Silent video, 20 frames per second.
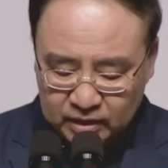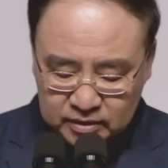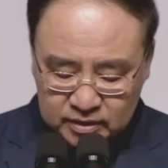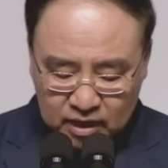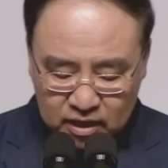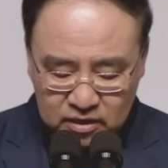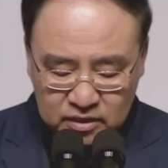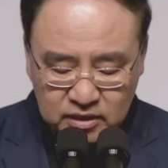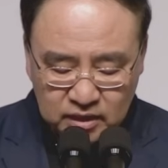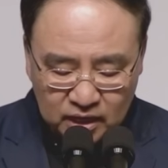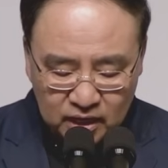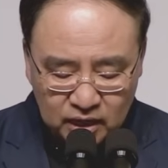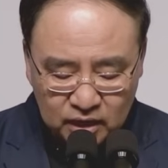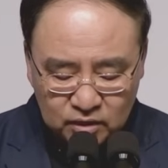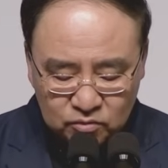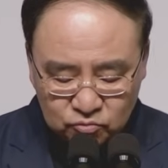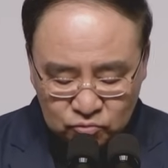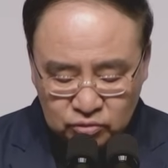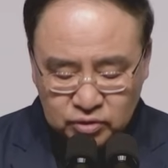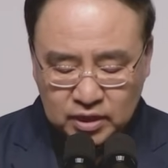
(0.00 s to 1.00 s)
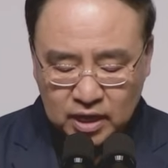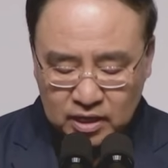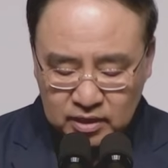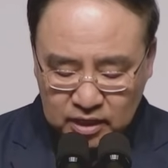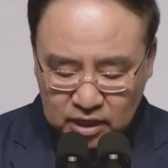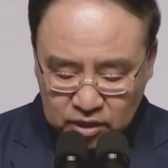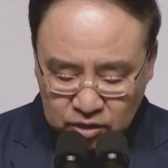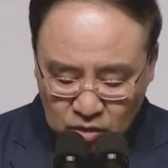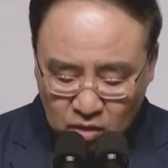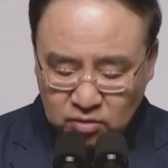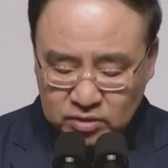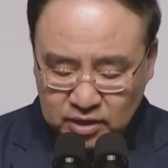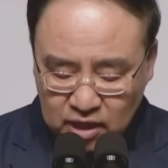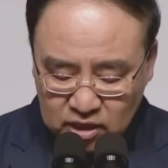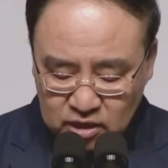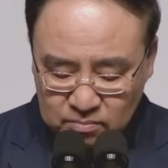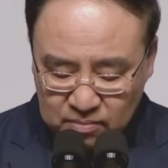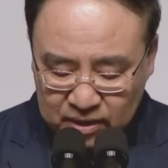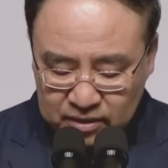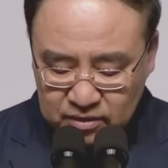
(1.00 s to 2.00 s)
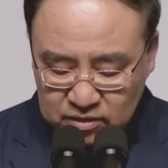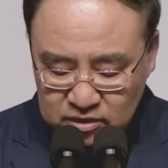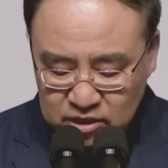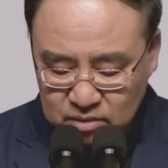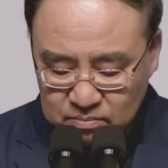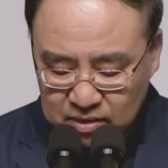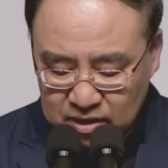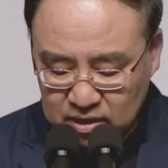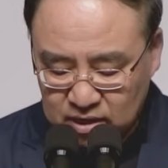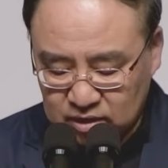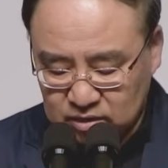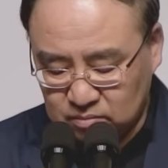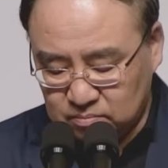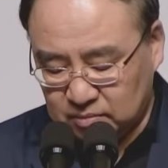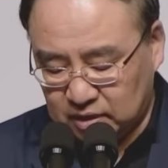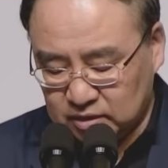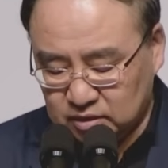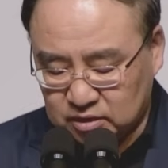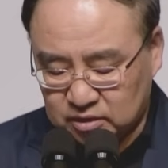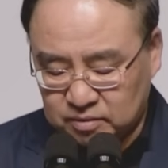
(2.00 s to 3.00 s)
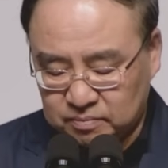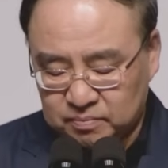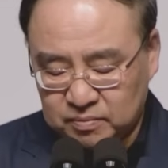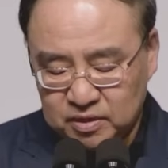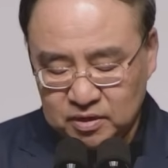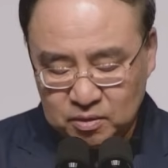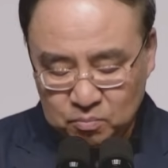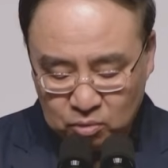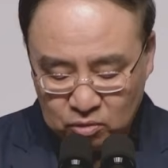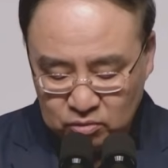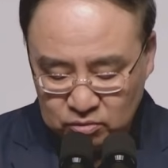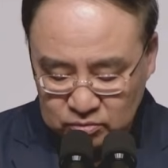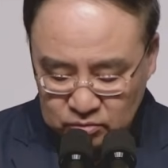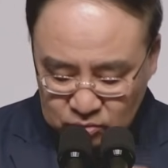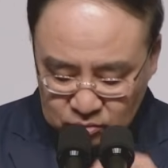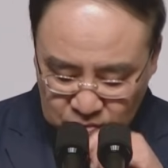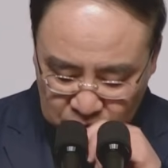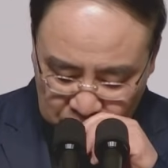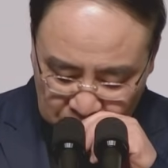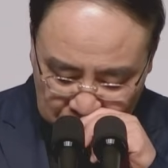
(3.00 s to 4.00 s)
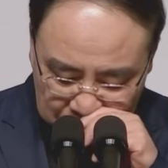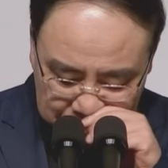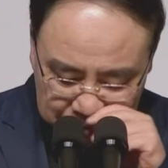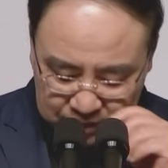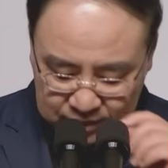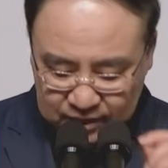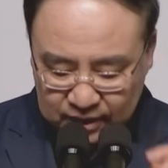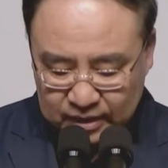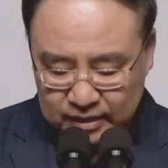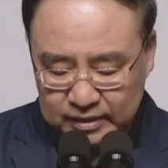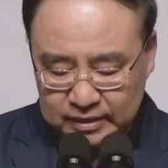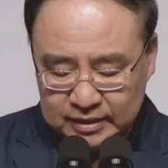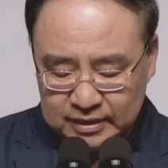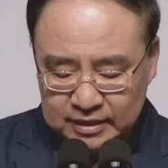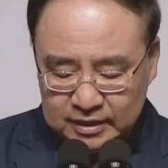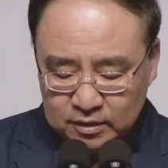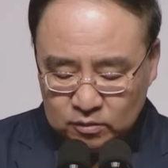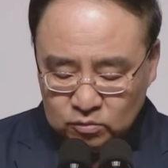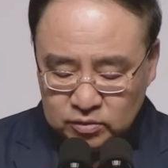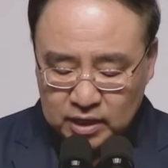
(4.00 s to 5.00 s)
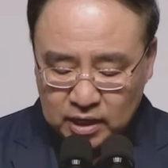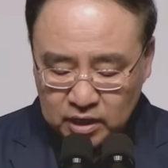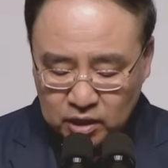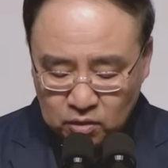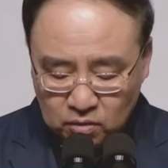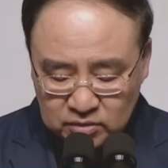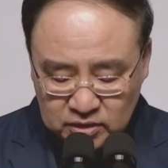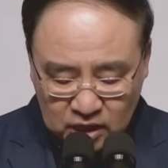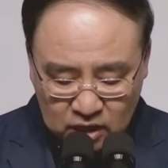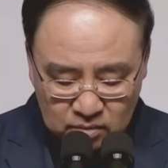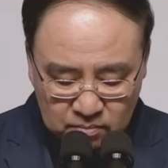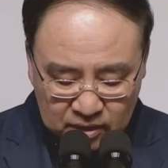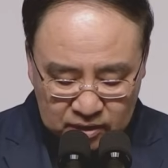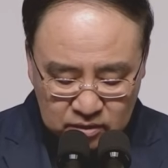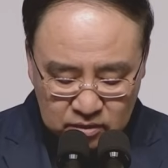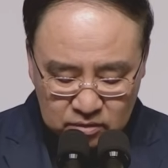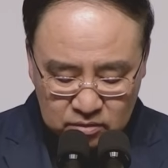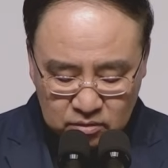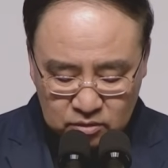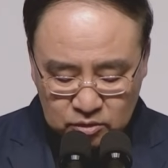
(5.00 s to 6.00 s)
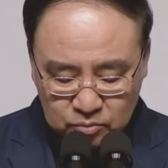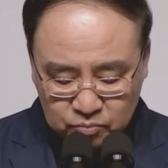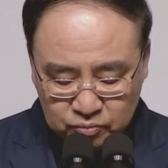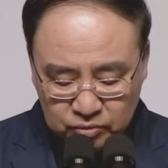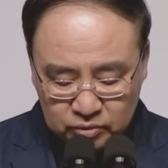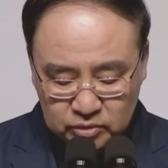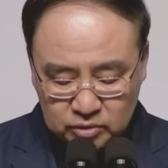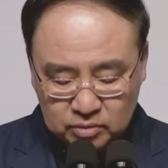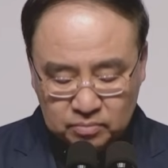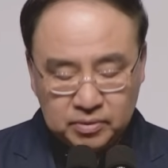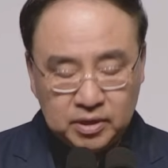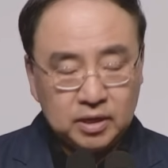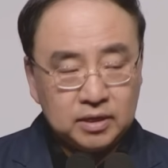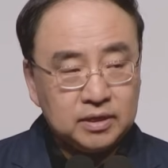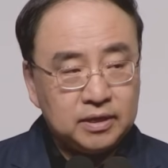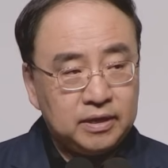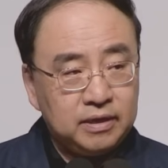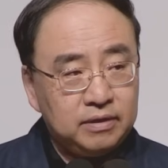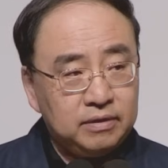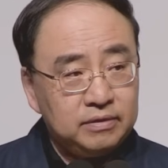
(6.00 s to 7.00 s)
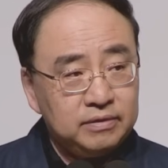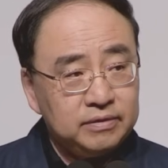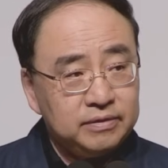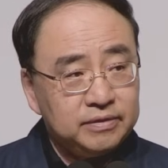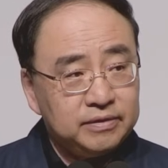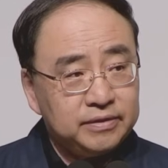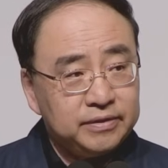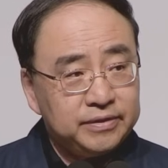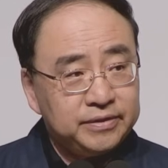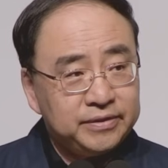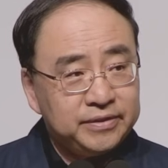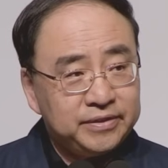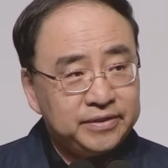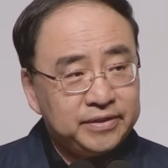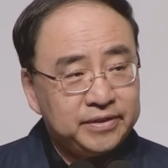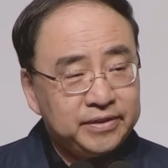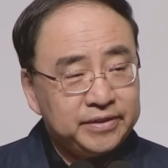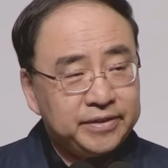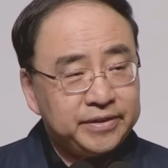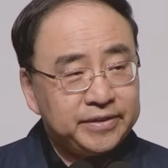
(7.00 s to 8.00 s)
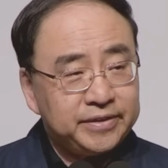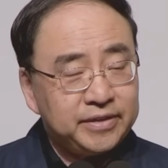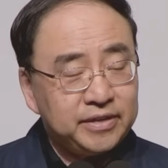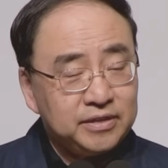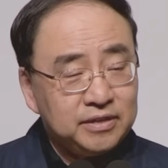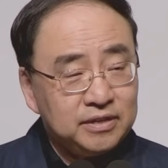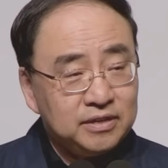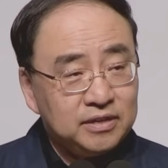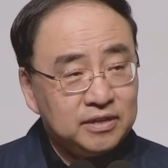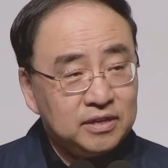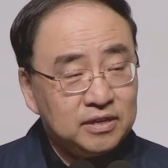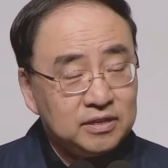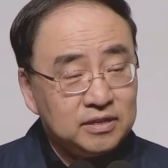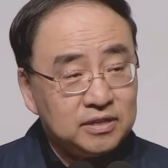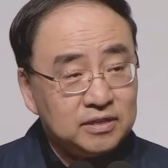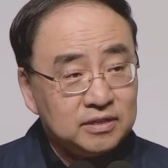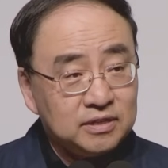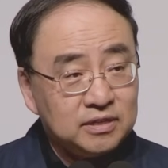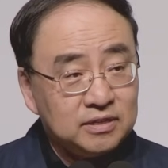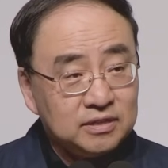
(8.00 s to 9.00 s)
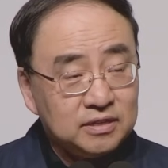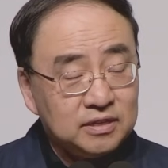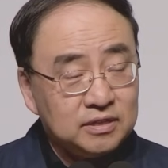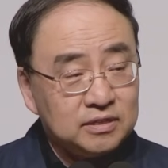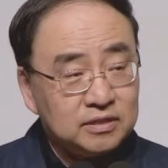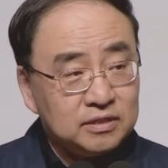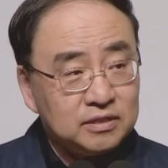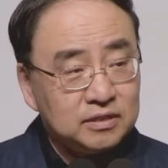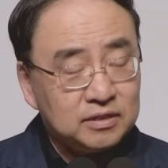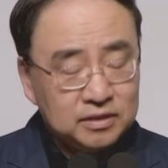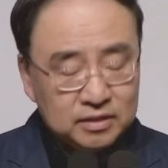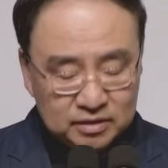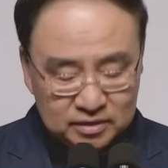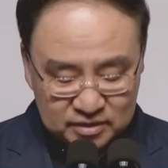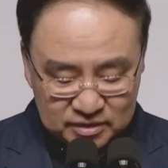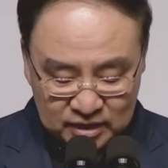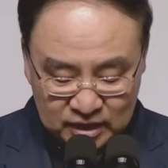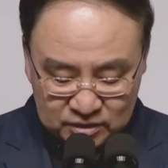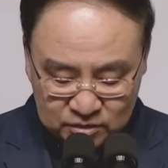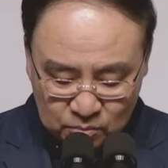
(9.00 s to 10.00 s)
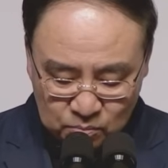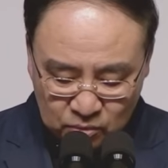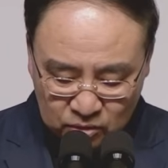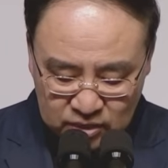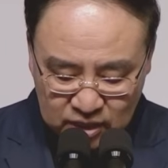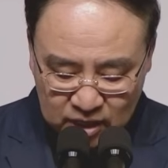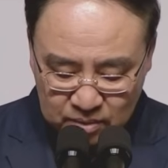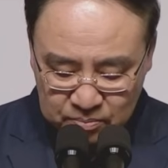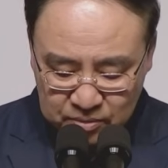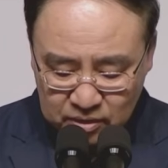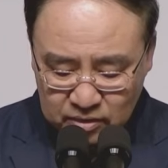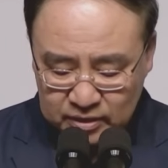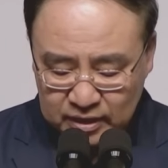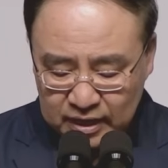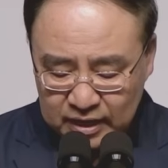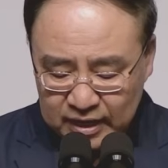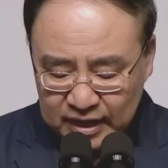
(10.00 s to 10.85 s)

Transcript: 자, 이제 우상의 형상을 만들지 말라는 말씀, 본론으로 돌아옵시다. 우상의 형상을 만드는 것이 무엇을 의미할까요? 예, 예. 예, 그건 뭐냐 면